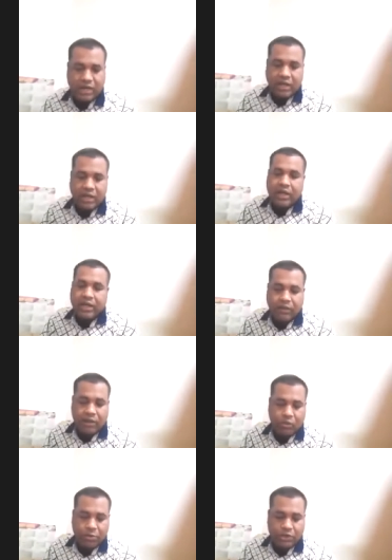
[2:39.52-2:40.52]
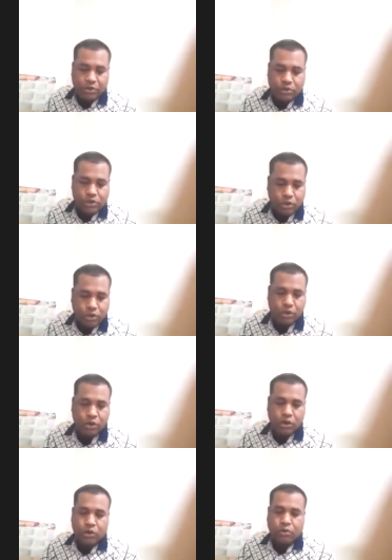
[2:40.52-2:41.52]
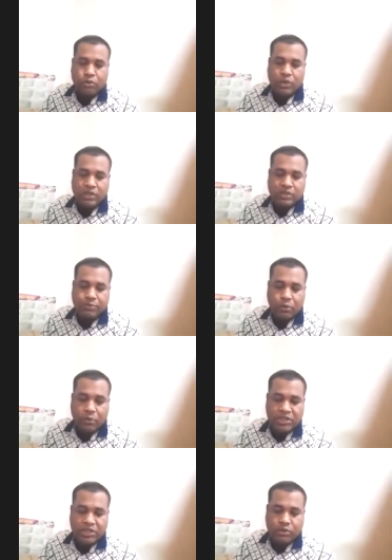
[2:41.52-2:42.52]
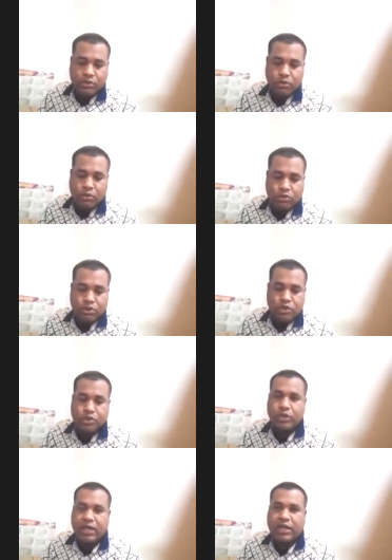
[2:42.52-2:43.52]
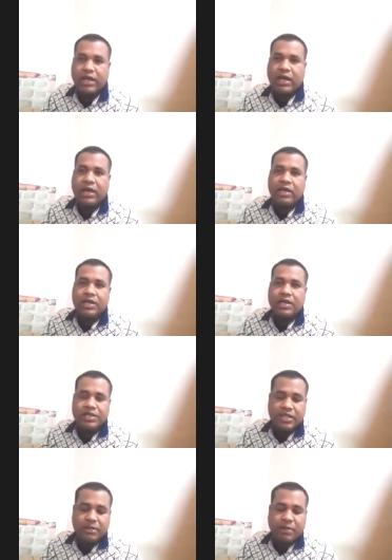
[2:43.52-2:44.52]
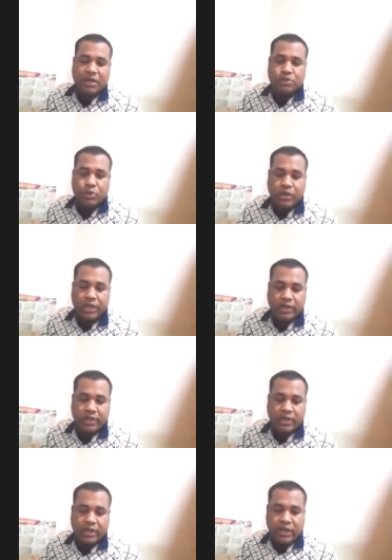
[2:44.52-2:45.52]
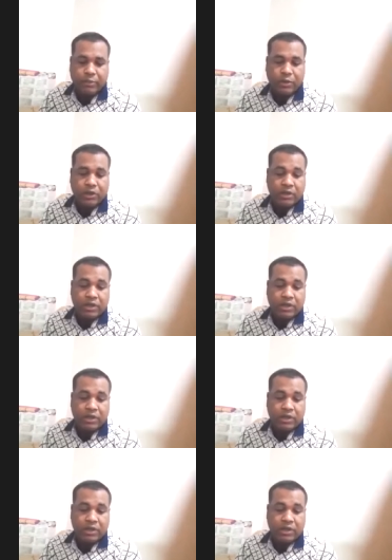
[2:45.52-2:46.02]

নেওয়ার অভিযোগ সহ কুয়েত প্রবাসী অধ্যুষিত এলাকা জিলিবাল সুয়েক এবং